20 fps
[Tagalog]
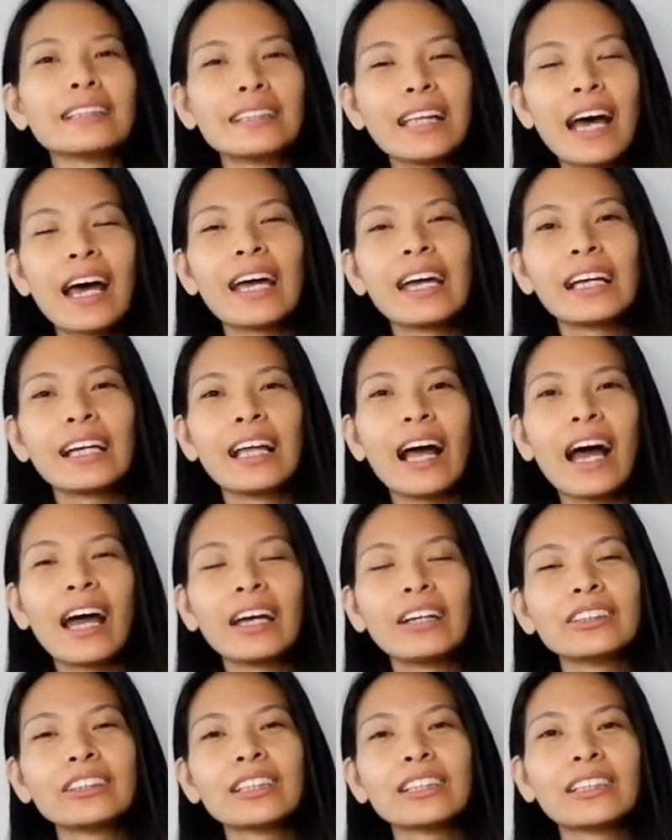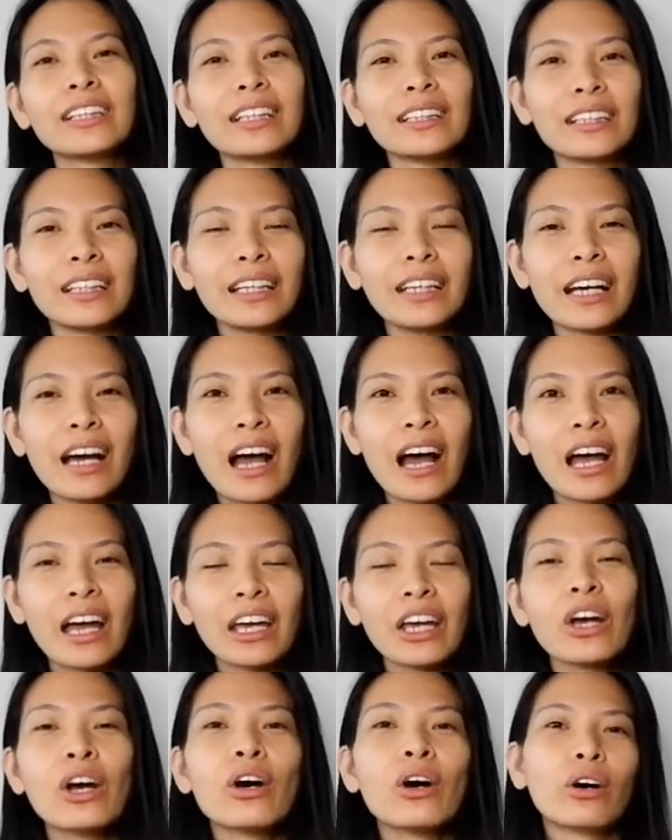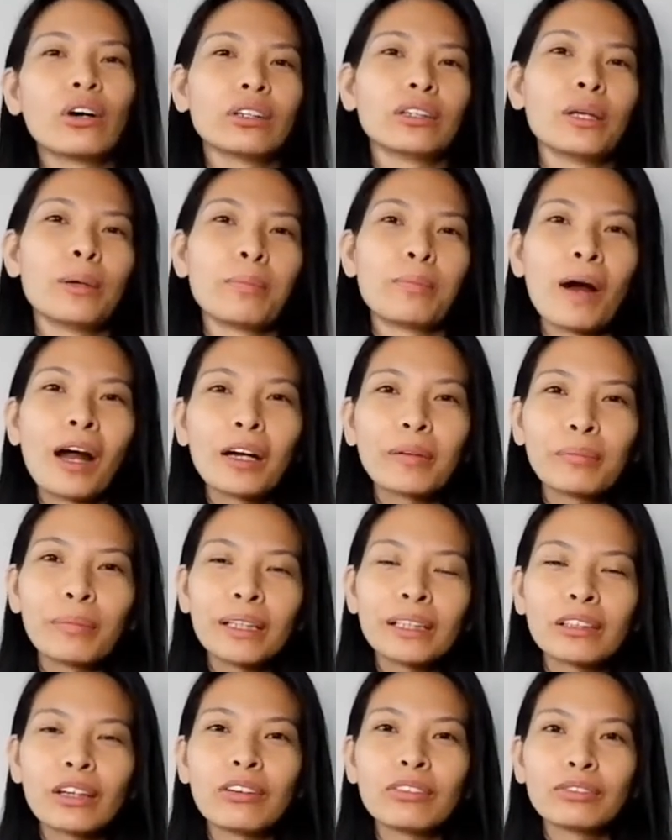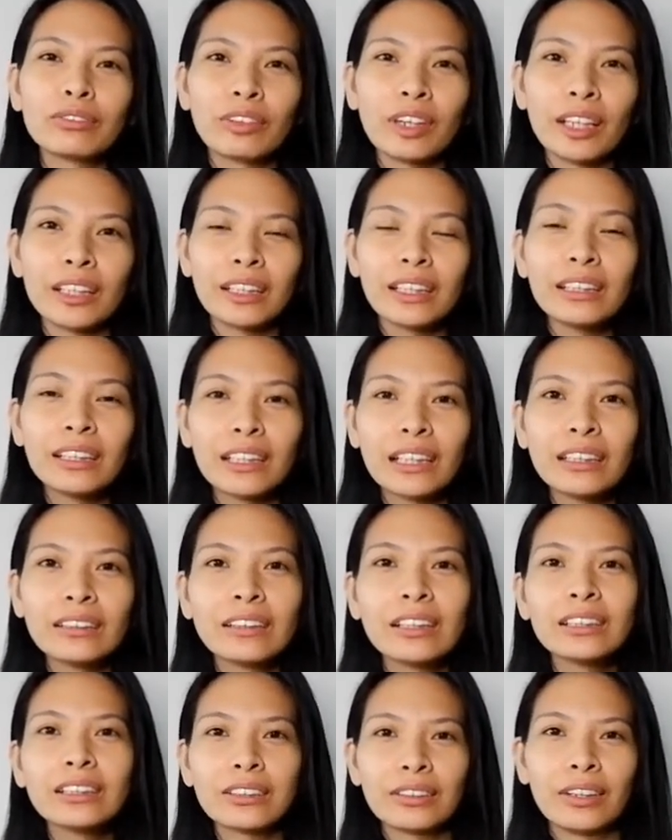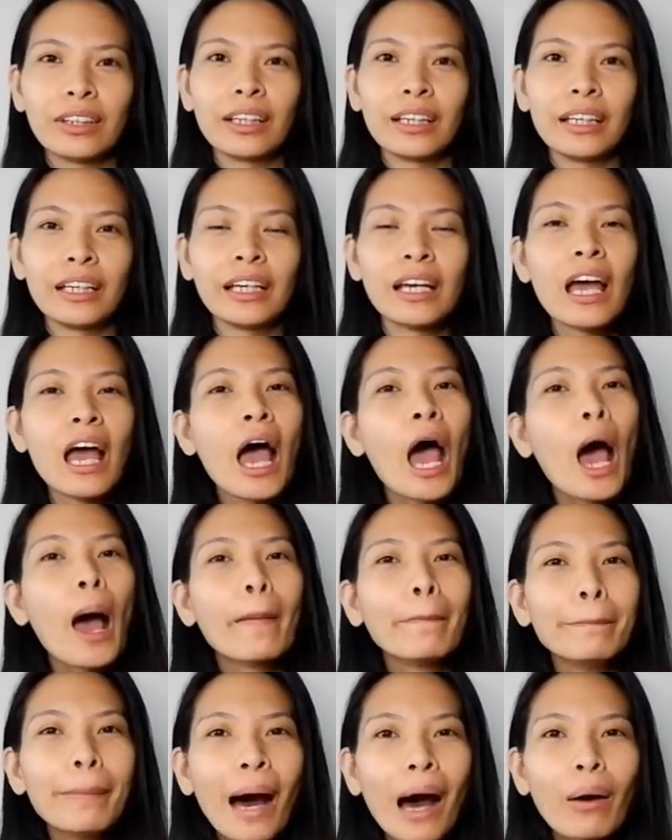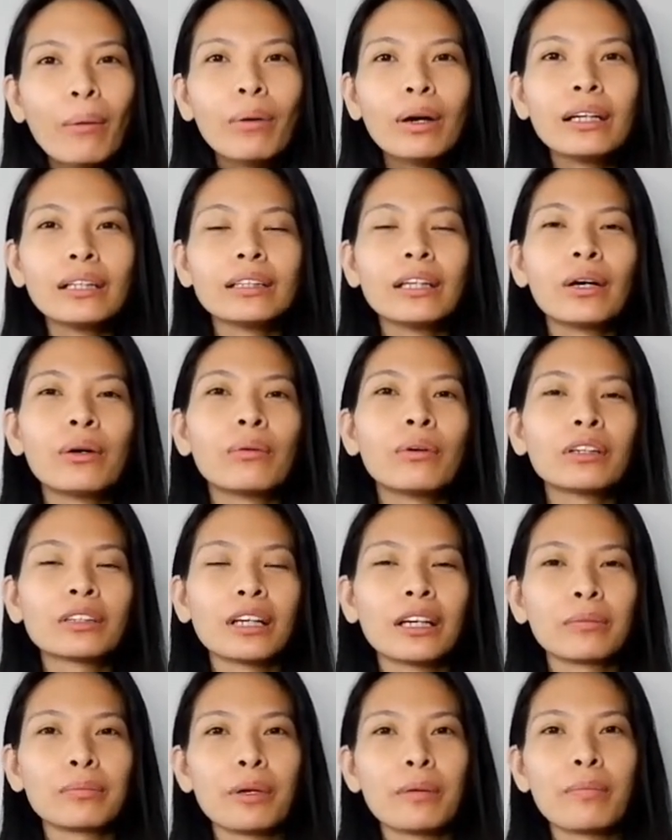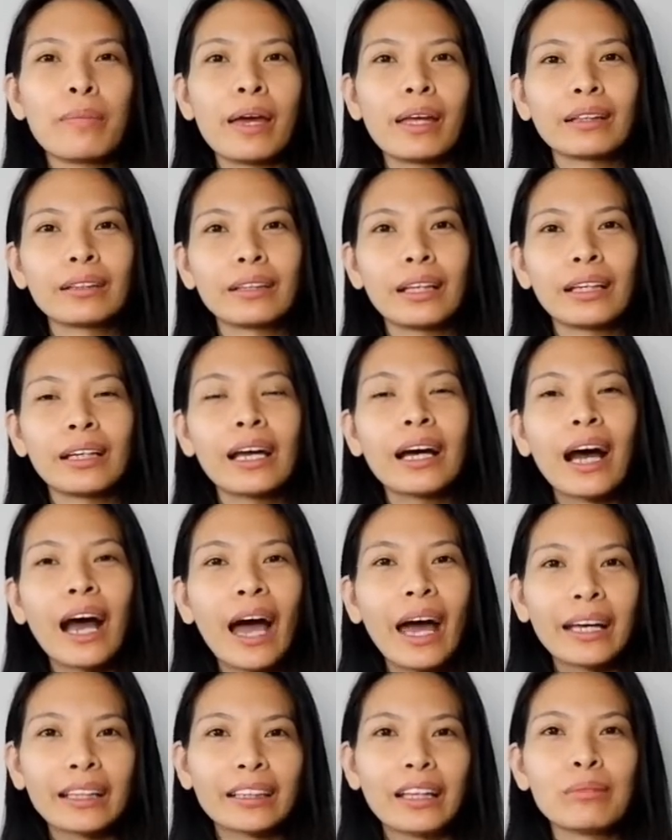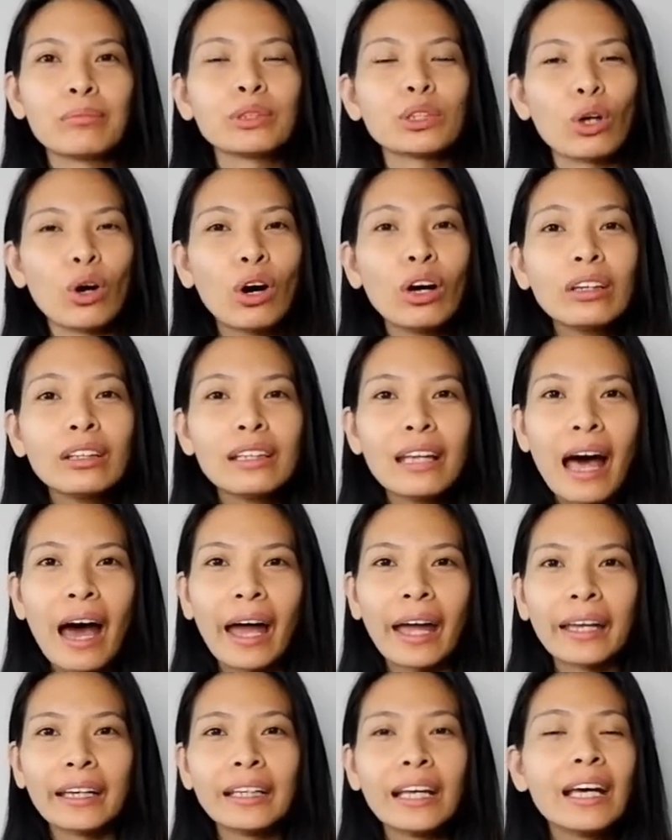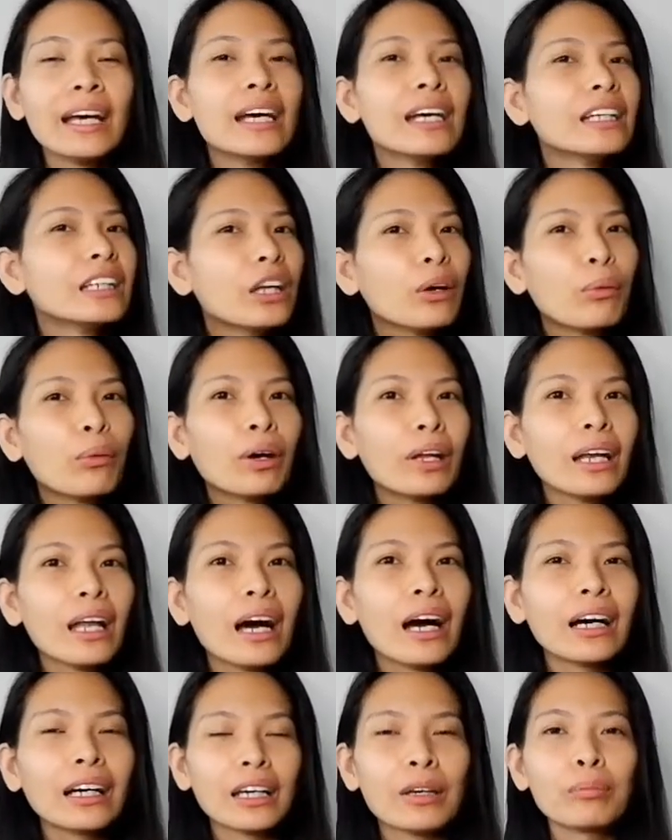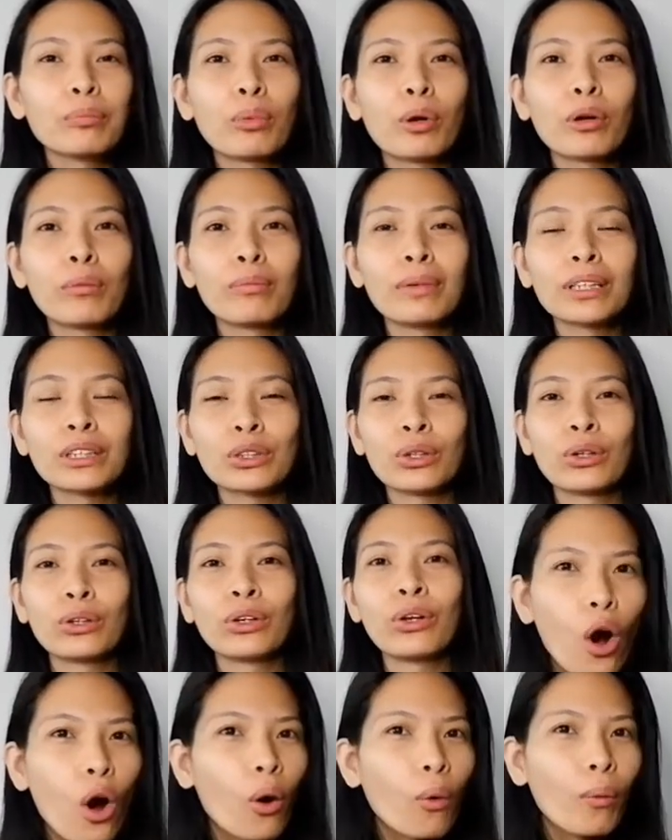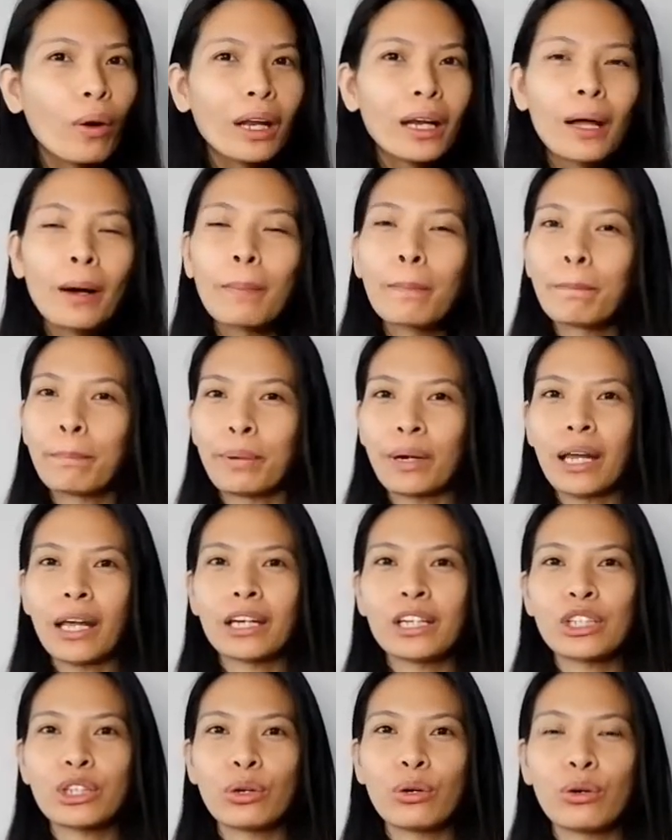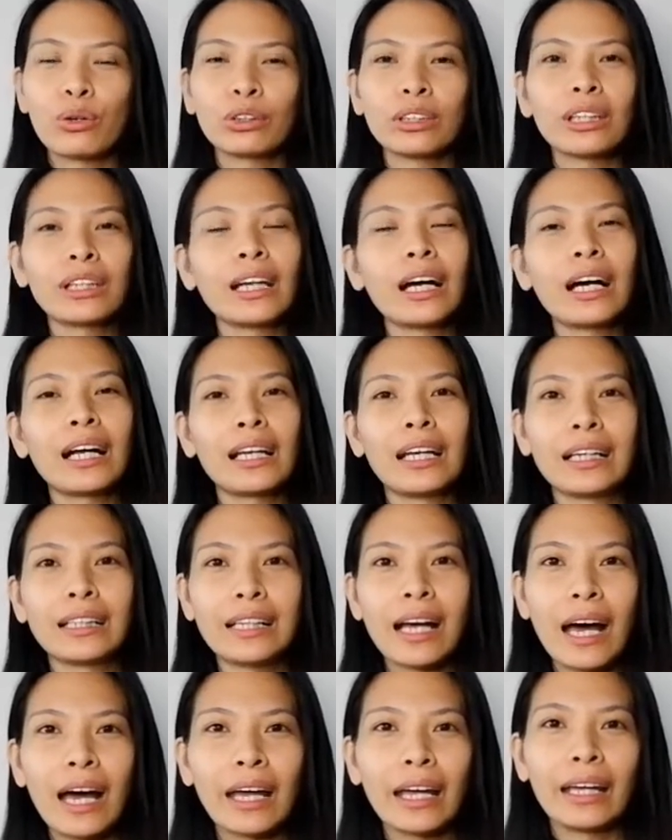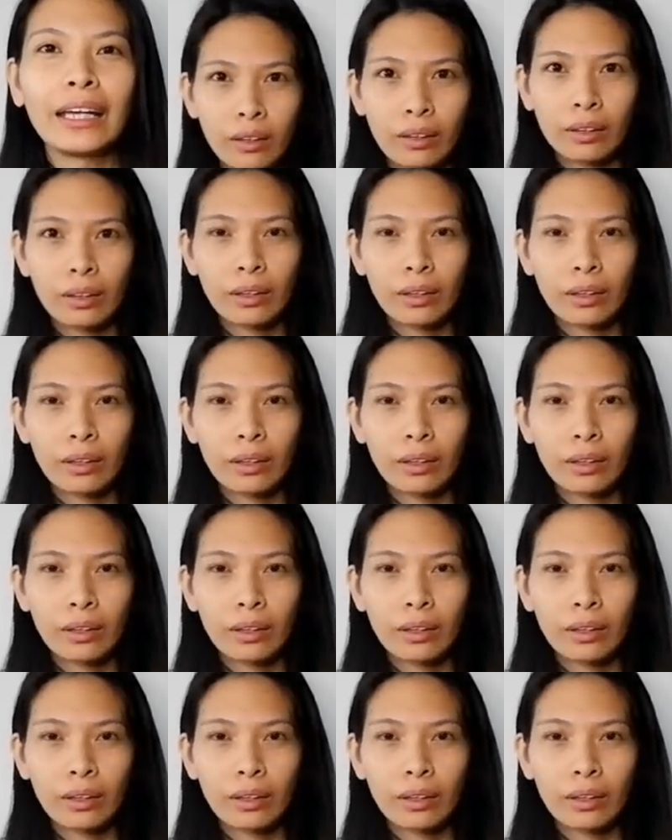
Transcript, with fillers: Dahil ay sa DTI o Department of Trade and Industry, bawal daw ang nagbebenta ng items online na walang impormasyon o walang presyo na nakalagay.